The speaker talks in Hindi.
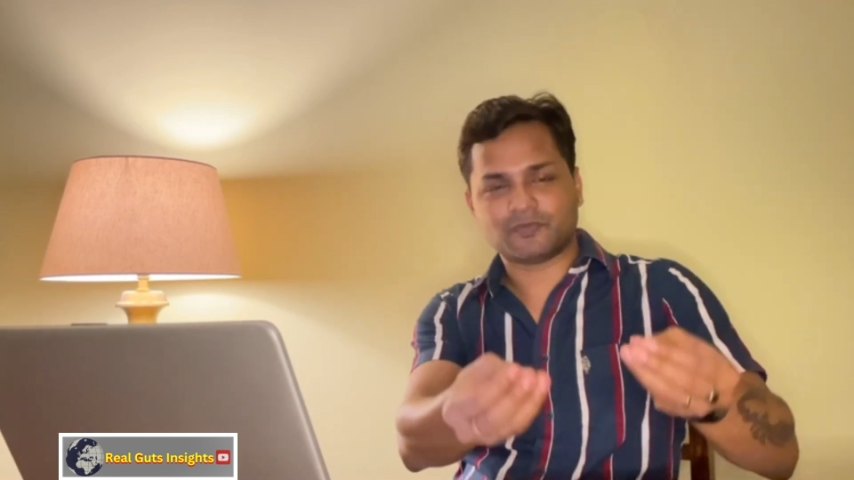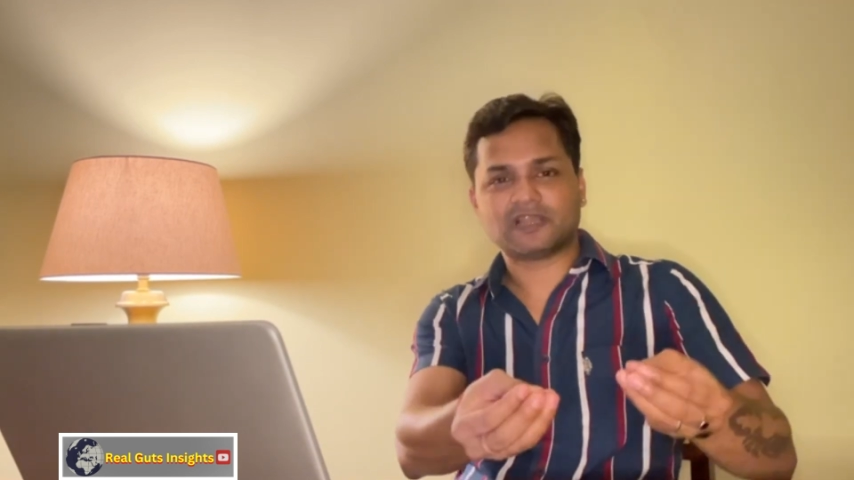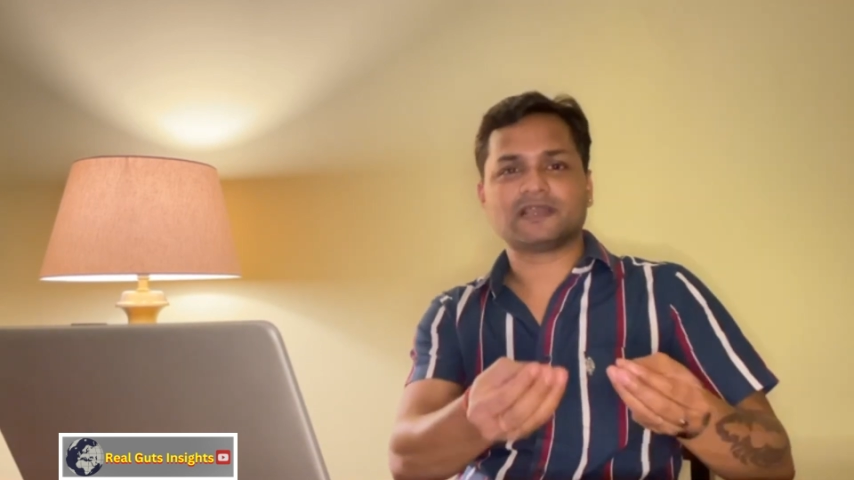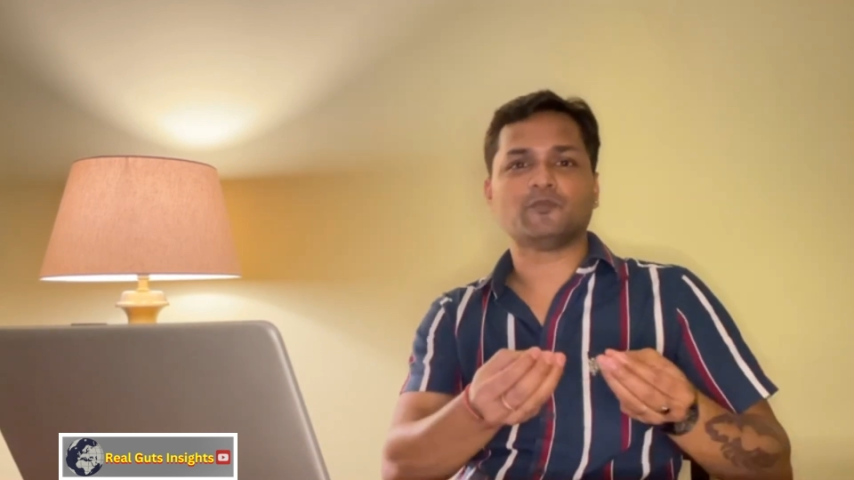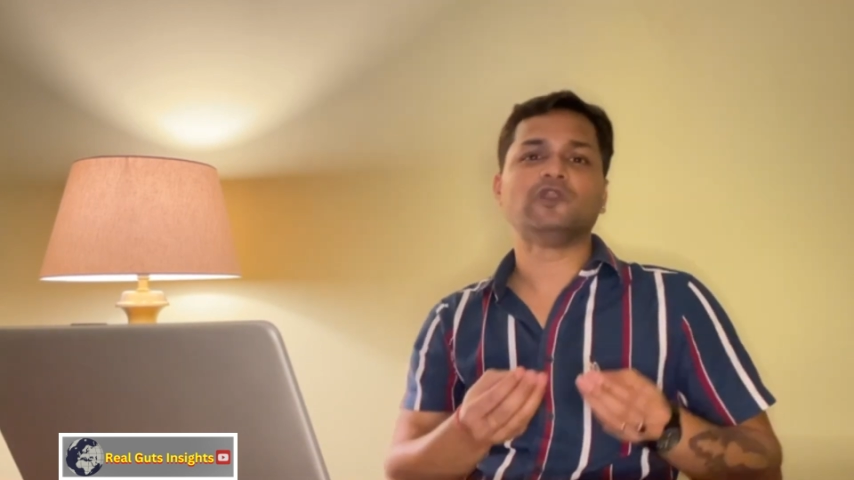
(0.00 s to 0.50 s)

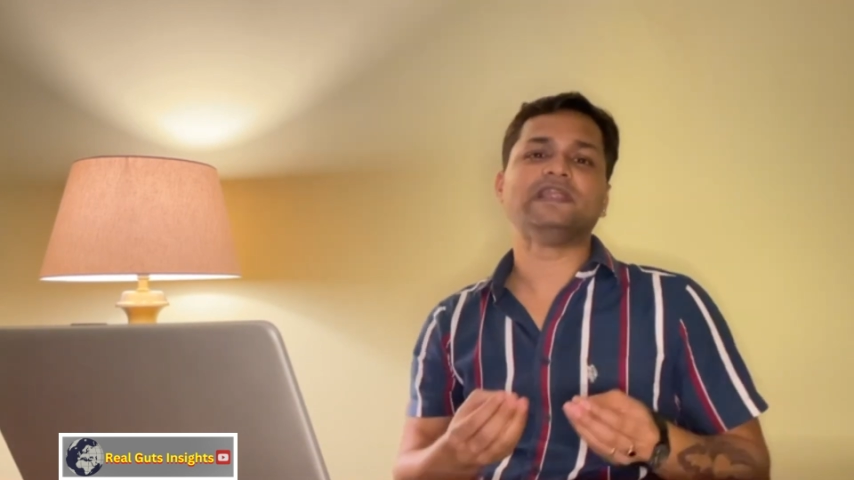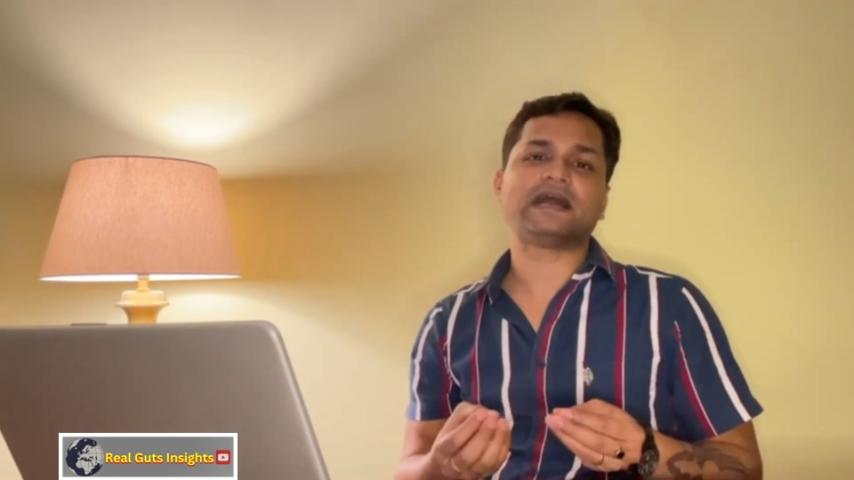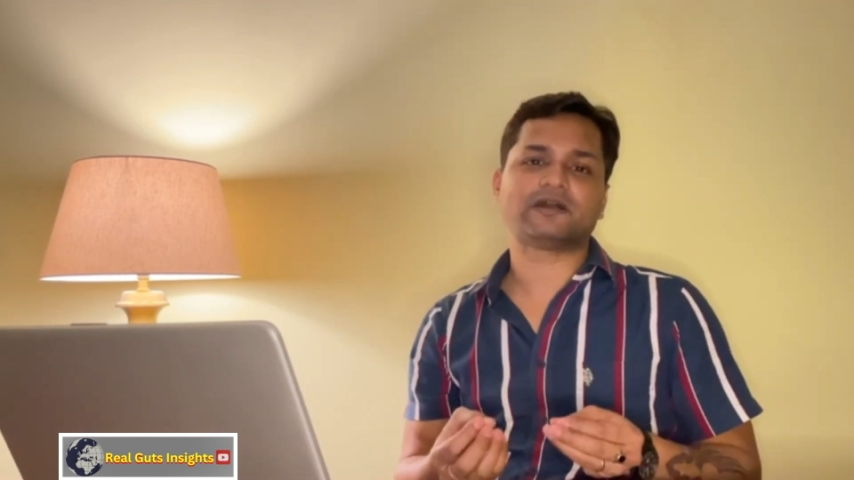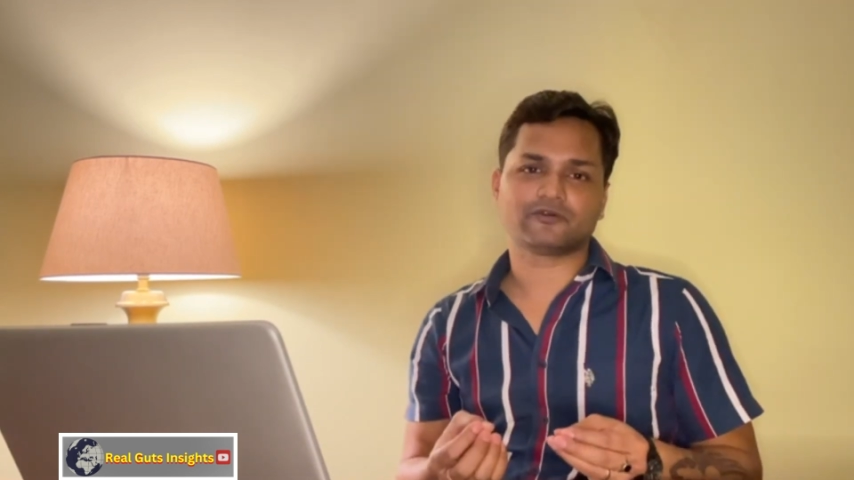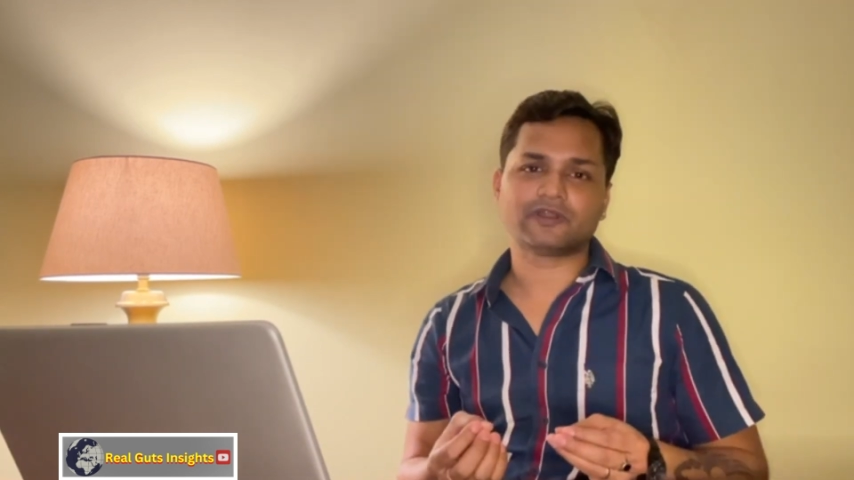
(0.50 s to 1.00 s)
संभाल के बोल
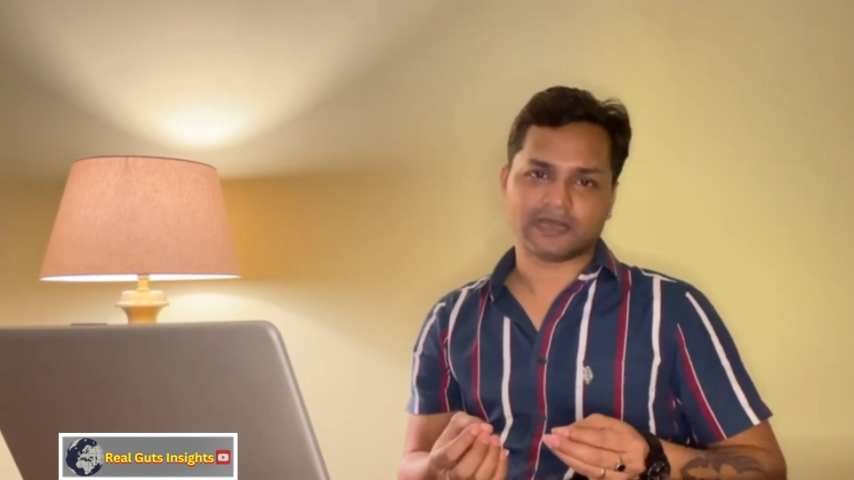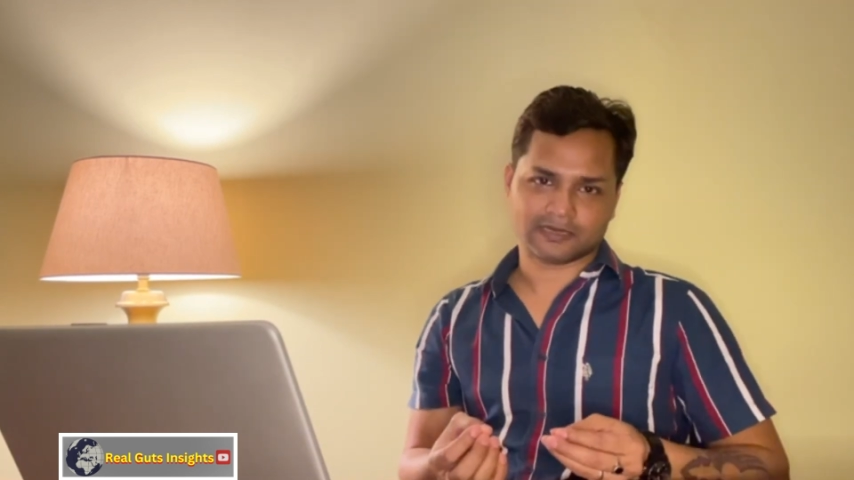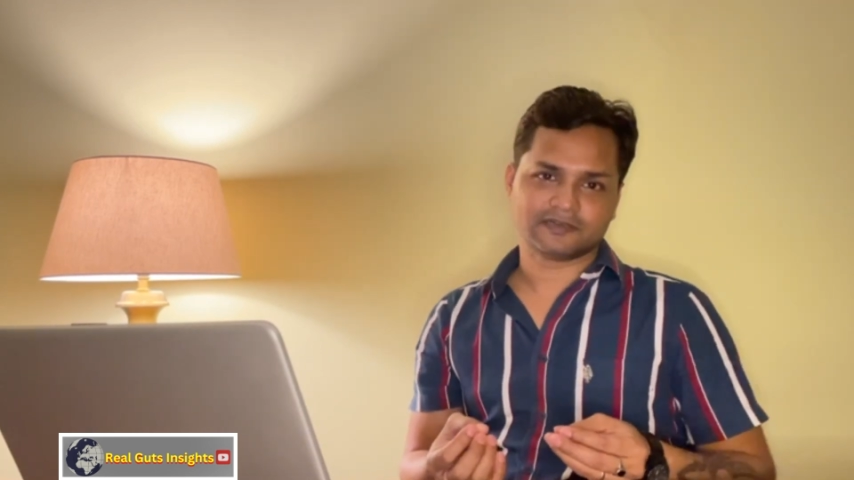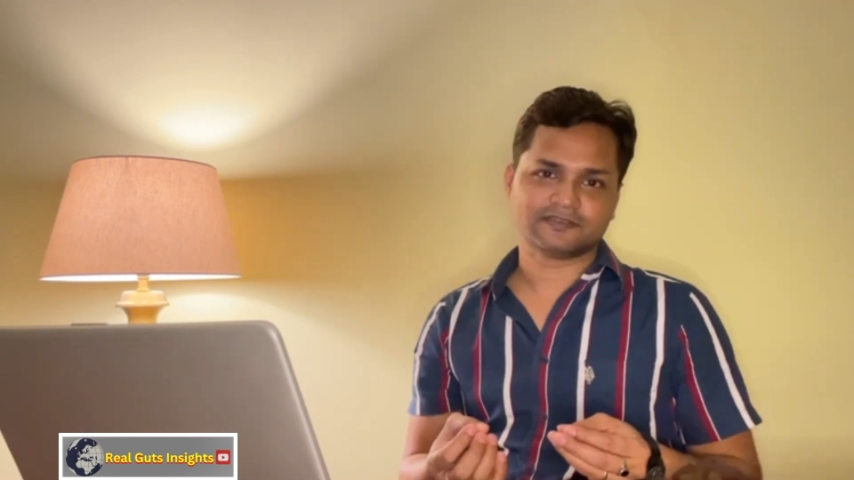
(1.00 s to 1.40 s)
लिया करो ना